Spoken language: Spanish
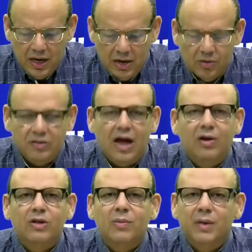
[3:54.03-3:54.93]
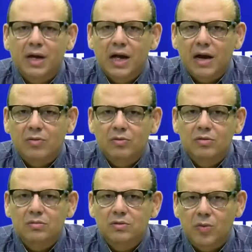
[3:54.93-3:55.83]
eh, Gonzalo también en
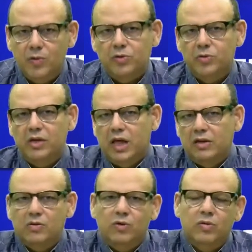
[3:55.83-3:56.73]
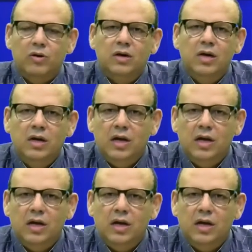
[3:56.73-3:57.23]
alguna oportunidad dice, bueno,